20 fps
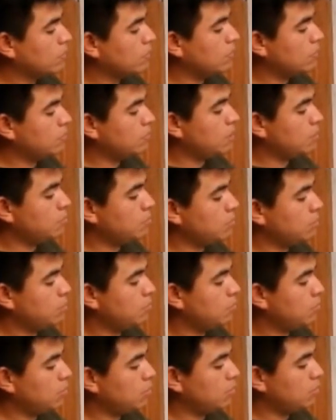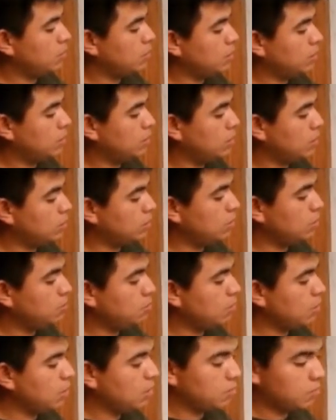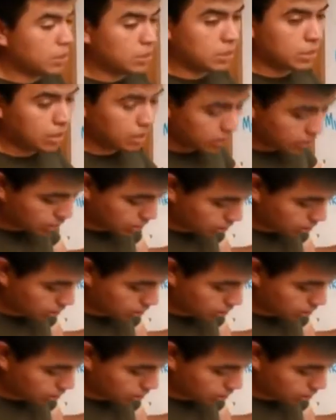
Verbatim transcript: Voy a poner un poco más de resistor. Pongan bastante